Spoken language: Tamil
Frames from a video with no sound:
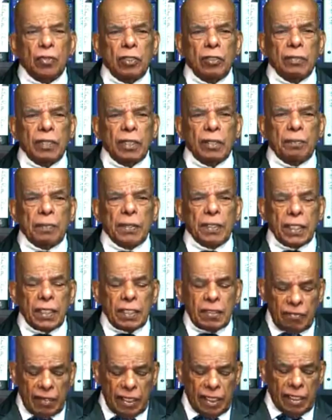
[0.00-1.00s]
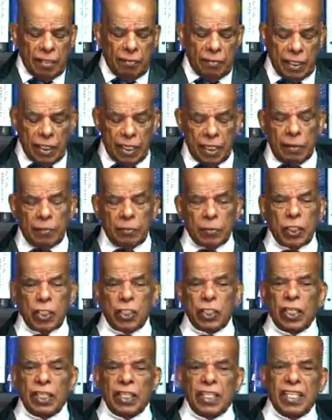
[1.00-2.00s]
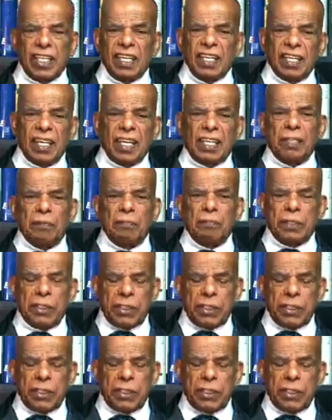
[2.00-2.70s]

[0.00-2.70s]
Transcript: கொண்டு வரப்பட்டது வட அமெரிக்க பொதுச்சந்தி என்று அது